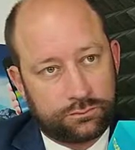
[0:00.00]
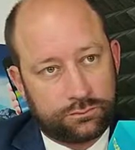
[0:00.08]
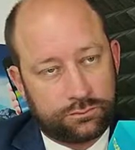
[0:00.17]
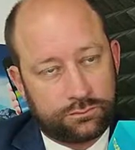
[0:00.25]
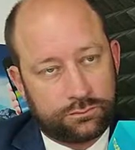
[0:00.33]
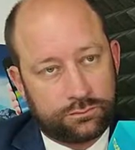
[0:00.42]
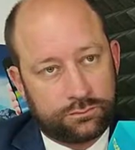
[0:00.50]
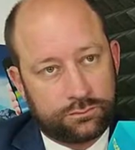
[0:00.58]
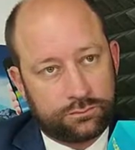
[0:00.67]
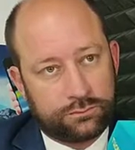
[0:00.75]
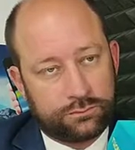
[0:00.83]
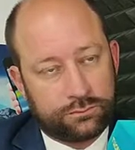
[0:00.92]
à, gérer dans,
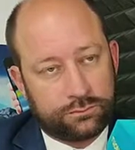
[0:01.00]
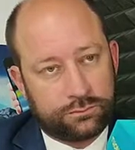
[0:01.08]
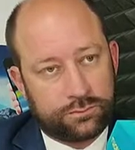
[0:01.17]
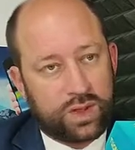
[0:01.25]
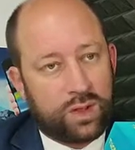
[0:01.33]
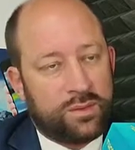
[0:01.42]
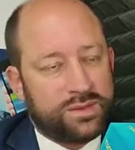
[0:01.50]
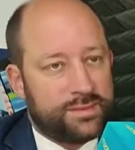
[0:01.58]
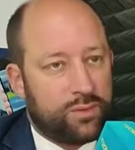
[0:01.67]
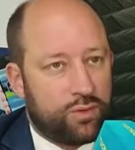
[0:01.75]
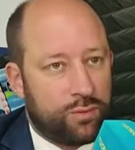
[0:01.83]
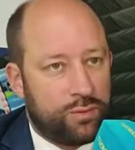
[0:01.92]
les hôpitaux. Ah non mais c'est
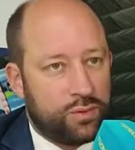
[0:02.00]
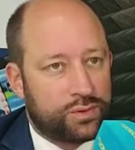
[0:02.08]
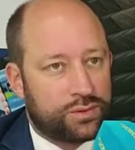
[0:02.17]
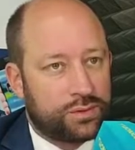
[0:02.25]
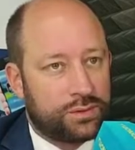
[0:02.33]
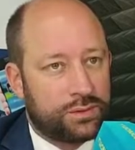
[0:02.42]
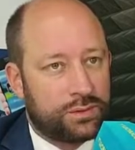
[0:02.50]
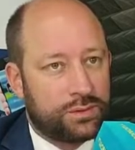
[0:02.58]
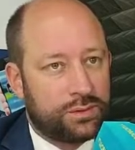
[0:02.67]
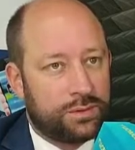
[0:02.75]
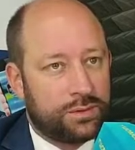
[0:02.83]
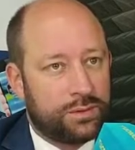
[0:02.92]
beaucoup plus
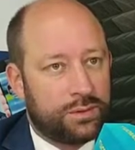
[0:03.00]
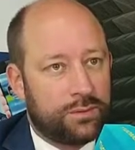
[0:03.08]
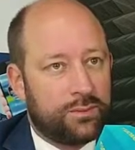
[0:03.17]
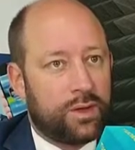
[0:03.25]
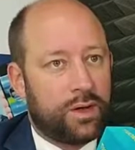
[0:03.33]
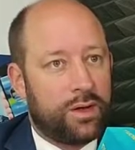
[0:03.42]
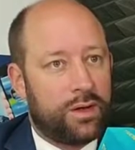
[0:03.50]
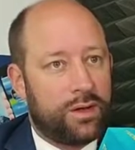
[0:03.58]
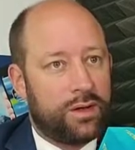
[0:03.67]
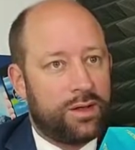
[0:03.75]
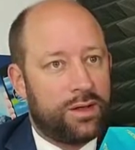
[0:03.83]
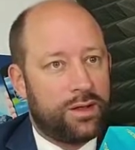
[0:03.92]
c'est, les chiffres
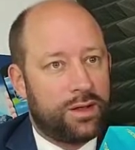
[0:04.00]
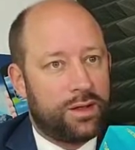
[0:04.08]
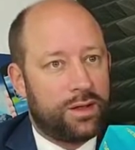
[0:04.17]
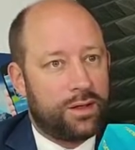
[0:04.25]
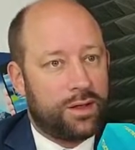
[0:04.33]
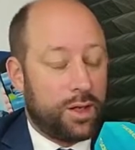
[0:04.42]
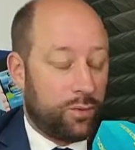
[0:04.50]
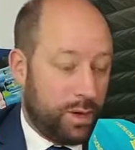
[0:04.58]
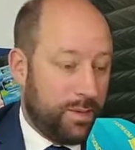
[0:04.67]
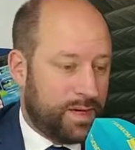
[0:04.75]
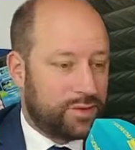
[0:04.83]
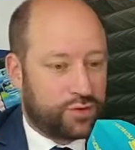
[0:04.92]
du, du, ministre du
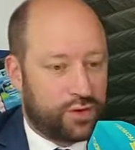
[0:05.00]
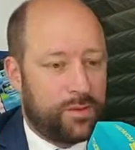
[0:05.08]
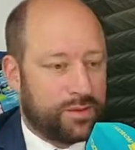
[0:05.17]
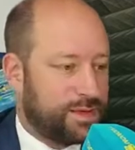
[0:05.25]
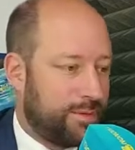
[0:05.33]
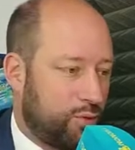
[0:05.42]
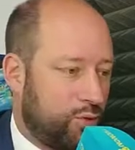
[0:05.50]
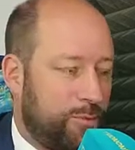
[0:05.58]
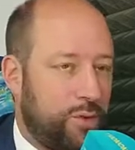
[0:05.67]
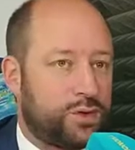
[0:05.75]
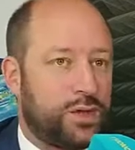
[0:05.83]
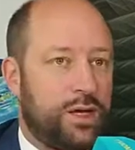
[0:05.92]
ministre. non, ben, euh, c'est beaucoup
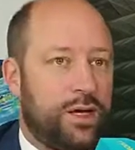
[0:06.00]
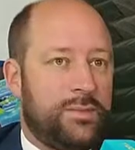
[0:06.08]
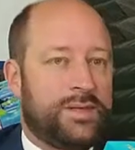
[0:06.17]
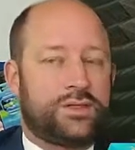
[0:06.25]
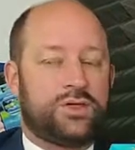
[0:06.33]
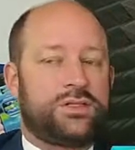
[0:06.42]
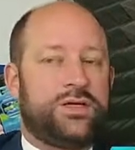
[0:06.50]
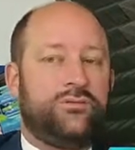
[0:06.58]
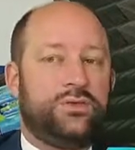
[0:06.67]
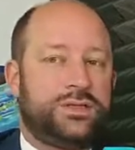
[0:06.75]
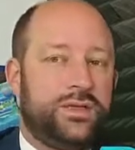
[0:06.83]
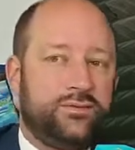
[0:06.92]
plus. Parce que si
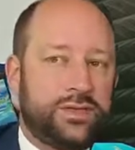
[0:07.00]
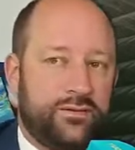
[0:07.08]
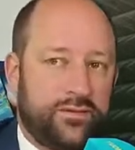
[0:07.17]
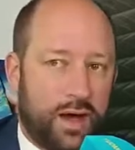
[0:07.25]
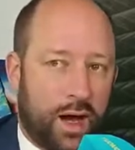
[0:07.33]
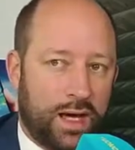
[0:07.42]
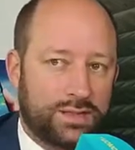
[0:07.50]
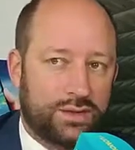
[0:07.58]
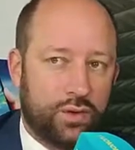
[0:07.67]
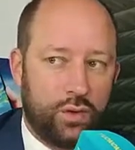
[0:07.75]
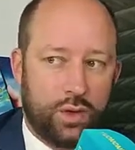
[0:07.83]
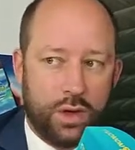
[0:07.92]
vous, si vous avez un
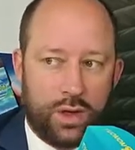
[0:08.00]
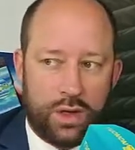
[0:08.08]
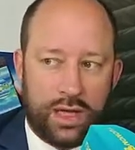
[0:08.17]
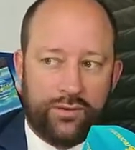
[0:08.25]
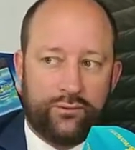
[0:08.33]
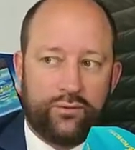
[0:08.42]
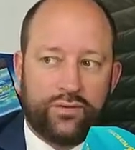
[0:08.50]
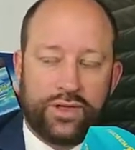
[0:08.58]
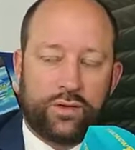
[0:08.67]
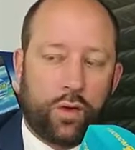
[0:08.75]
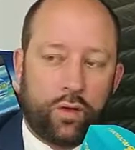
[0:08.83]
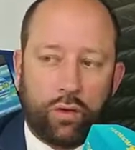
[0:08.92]
ratio et que vous vous dites
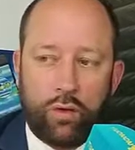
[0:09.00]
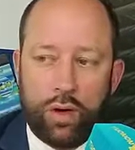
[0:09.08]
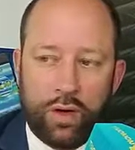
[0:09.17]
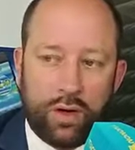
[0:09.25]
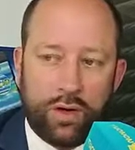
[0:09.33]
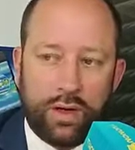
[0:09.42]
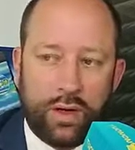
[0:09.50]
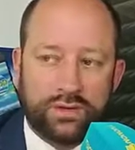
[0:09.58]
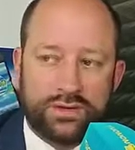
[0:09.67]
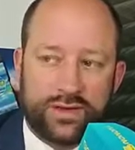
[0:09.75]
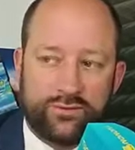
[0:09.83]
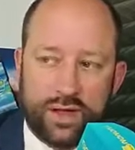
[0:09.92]
qu'en gros, euh, la
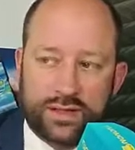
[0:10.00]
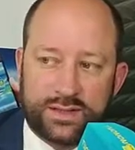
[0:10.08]
Haute-Savoie,